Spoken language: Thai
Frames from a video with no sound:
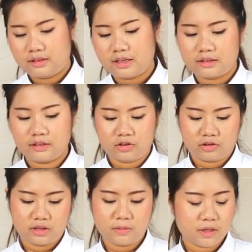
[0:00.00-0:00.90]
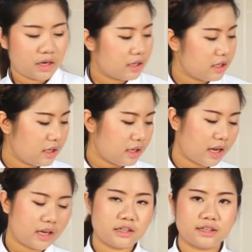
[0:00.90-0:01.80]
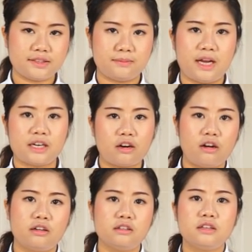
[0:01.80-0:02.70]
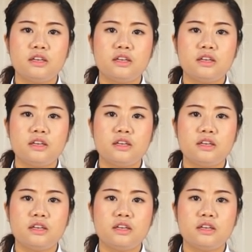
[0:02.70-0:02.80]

เล็กน้อยเพื่อที่ให้เนื้อสัมผัสของ